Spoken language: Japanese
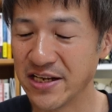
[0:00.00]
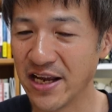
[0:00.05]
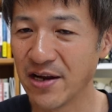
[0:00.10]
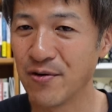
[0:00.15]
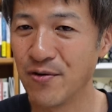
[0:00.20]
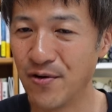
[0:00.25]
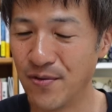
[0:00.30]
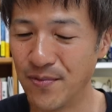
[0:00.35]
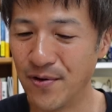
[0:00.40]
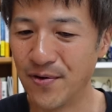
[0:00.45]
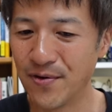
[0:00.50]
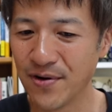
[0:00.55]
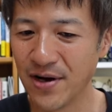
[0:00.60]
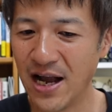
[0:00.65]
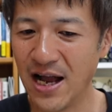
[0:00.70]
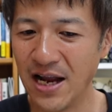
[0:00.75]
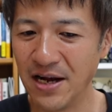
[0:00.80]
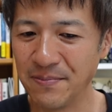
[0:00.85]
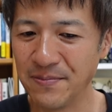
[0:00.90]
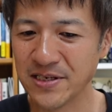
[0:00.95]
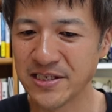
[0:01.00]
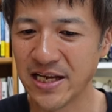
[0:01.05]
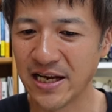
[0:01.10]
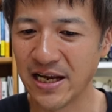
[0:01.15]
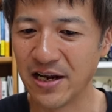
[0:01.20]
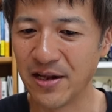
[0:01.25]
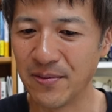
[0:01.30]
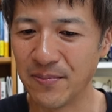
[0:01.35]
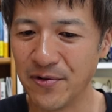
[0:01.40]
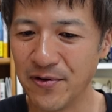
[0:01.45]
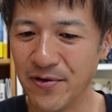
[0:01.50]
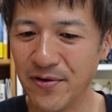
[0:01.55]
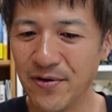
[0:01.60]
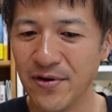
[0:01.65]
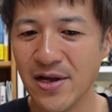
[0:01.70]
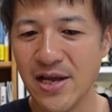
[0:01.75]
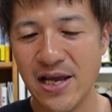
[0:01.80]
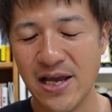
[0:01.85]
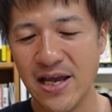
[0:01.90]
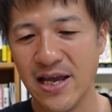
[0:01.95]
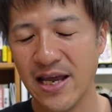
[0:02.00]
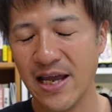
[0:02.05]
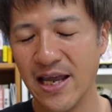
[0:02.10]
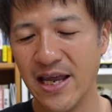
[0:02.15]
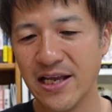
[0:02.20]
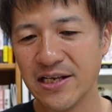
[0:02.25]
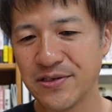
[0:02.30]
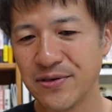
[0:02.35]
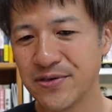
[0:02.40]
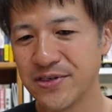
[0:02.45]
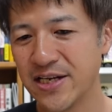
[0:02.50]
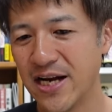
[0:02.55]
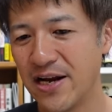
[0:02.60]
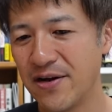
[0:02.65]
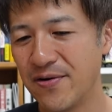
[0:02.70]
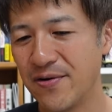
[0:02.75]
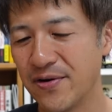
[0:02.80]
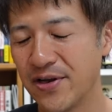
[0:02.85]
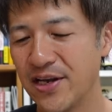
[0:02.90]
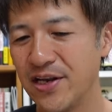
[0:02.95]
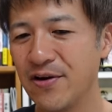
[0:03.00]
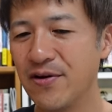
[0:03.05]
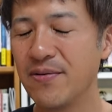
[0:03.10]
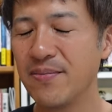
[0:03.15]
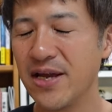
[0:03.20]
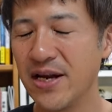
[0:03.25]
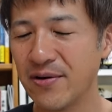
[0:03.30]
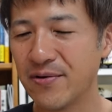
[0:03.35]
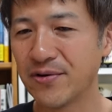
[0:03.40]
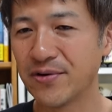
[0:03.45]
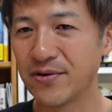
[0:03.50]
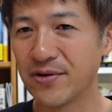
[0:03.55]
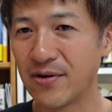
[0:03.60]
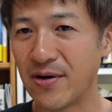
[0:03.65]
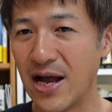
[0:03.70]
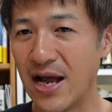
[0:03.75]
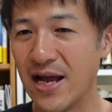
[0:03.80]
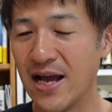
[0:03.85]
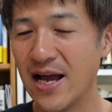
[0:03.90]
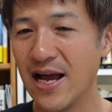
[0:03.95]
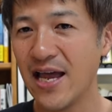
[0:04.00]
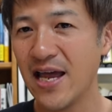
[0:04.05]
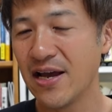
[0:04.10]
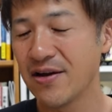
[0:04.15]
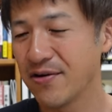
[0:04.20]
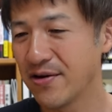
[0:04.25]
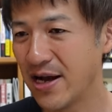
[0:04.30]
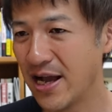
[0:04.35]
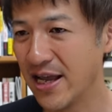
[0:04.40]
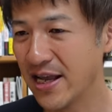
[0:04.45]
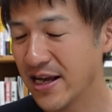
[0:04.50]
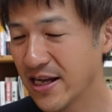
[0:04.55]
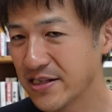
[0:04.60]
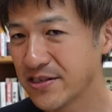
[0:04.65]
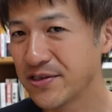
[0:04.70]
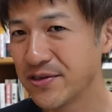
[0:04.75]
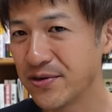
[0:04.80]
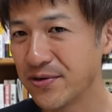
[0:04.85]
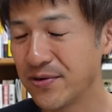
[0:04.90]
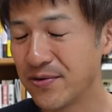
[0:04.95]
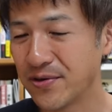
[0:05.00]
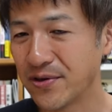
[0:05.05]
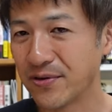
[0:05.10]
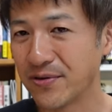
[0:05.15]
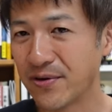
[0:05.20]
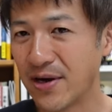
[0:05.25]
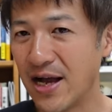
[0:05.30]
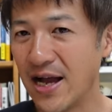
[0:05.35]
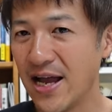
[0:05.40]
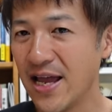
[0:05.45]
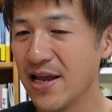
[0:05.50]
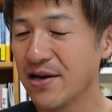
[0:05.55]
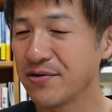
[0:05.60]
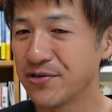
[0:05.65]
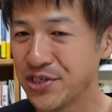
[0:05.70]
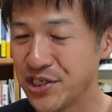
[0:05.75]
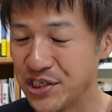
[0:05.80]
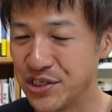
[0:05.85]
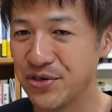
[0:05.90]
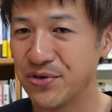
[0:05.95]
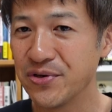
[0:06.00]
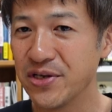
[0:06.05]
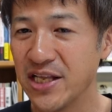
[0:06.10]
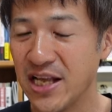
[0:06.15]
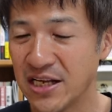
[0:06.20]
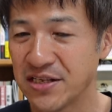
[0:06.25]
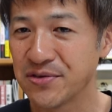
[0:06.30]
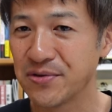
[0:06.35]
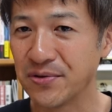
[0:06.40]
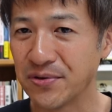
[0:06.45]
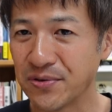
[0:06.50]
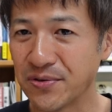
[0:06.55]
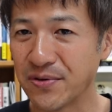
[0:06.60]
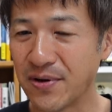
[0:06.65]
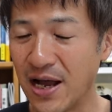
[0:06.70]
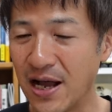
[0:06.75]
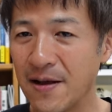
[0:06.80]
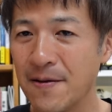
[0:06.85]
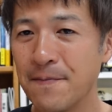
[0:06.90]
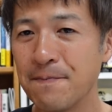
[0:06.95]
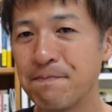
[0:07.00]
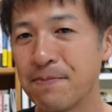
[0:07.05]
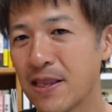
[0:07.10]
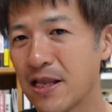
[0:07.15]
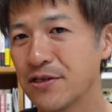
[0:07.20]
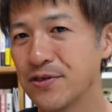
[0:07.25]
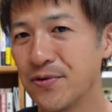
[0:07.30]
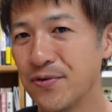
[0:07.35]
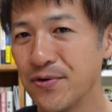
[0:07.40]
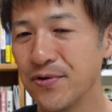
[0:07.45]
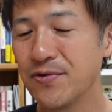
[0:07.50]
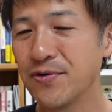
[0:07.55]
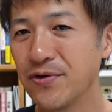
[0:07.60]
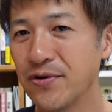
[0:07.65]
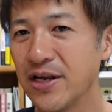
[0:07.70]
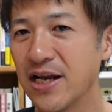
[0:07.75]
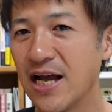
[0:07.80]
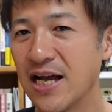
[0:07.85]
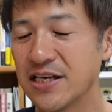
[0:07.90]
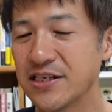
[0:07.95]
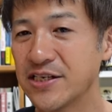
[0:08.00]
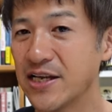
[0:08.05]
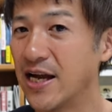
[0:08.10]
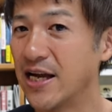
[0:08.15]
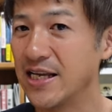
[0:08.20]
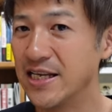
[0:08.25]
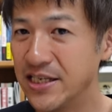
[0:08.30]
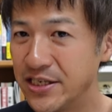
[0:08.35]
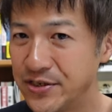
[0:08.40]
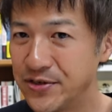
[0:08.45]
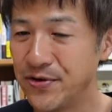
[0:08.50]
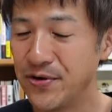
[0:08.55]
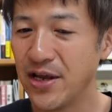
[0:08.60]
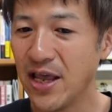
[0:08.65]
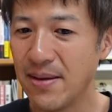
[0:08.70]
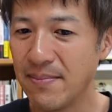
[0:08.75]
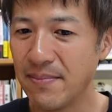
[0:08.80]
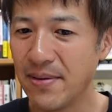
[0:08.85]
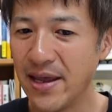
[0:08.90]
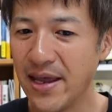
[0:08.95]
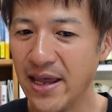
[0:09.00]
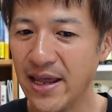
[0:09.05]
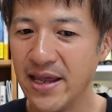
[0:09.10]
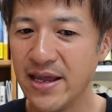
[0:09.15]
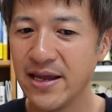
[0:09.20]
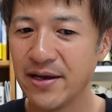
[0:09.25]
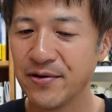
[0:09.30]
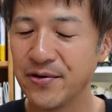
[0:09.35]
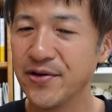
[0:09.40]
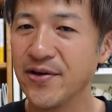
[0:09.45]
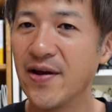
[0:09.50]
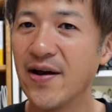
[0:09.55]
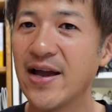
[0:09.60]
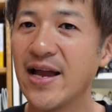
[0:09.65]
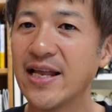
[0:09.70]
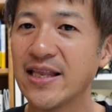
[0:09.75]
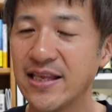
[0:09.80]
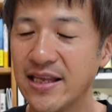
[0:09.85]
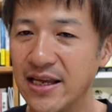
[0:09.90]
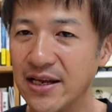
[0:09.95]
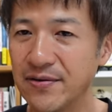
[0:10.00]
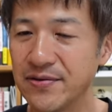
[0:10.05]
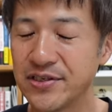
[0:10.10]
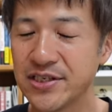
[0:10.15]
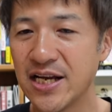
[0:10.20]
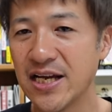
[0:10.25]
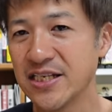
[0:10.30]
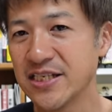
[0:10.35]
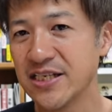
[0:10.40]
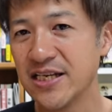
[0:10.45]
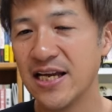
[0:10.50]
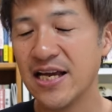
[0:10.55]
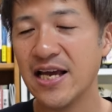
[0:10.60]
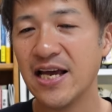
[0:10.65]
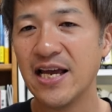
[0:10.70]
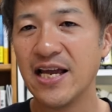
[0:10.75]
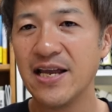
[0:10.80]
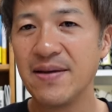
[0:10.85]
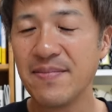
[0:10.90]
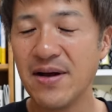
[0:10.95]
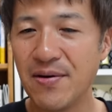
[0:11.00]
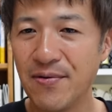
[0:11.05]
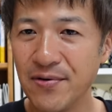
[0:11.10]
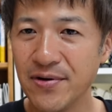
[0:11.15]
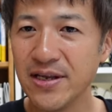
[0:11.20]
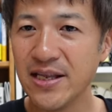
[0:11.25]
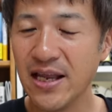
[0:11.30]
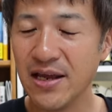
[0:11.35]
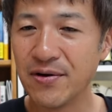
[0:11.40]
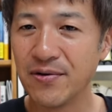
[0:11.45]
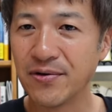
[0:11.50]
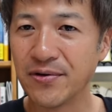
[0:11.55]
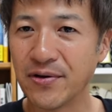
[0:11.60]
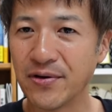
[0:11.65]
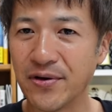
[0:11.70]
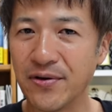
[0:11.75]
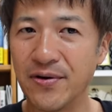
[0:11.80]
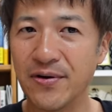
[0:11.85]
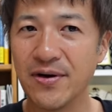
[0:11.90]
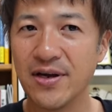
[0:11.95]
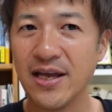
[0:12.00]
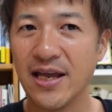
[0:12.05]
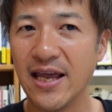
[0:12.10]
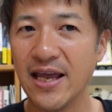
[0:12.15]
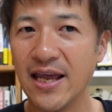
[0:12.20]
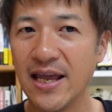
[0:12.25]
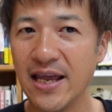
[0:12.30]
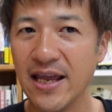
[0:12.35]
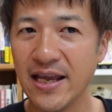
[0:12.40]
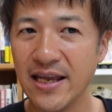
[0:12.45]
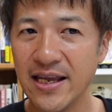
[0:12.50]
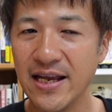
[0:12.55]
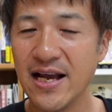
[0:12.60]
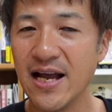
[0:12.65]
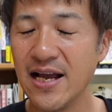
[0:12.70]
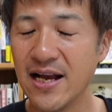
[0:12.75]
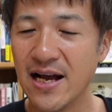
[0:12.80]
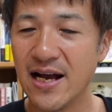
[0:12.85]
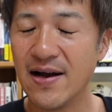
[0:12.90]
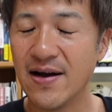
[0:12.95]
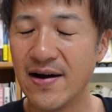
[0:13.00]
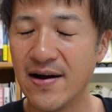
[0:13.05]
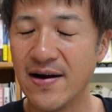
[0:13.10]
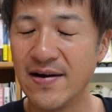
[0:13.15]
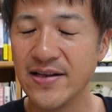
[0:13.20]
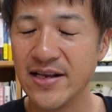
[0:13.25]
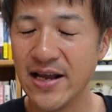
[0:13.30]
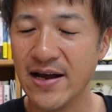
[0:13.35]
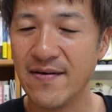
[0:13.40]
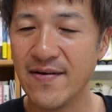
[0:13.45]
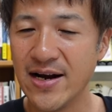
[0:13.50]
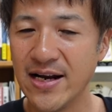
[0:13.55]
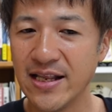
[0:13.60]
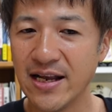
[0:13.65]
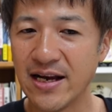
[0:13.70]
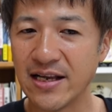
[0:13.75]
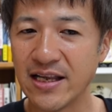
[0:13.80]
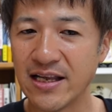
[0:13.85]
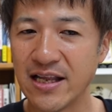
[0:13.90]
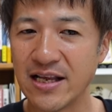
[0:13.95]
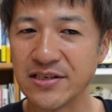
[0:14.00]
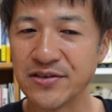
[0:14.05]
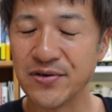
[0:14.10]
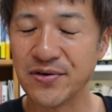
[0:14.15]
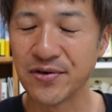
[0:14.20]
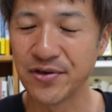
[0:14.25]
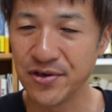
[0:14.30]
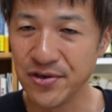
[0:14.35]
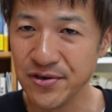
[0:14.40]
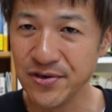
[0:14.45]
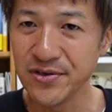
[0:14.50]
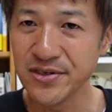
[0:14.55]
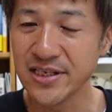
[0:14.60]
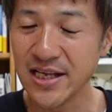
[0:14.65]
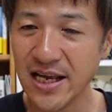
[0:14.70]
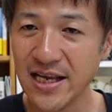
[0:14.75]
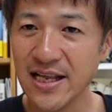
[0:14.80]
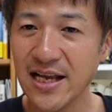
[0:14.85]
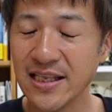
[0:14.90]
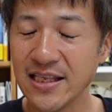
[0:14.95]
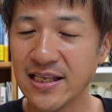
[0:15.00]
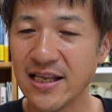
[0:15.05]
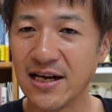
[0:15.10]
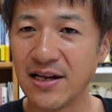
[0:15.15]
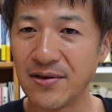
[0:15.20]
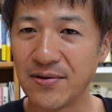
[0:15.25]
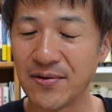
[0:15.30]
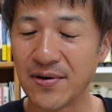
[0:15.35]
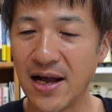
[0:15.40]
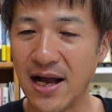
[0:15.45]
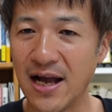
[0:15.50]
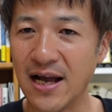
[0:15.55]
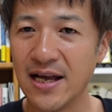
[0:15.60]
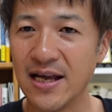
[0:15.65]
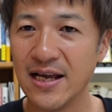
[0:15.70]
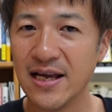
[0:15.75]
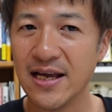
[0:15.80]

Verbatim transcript: ね、公募がありましたけれども、そちらの広めることとか、早く開発することとか、早く市場に出すこととか、そういうことに関しては一生懸命国はやっている。しかし、今起きていることの、被害に遭われた方たちの救済だったりとか、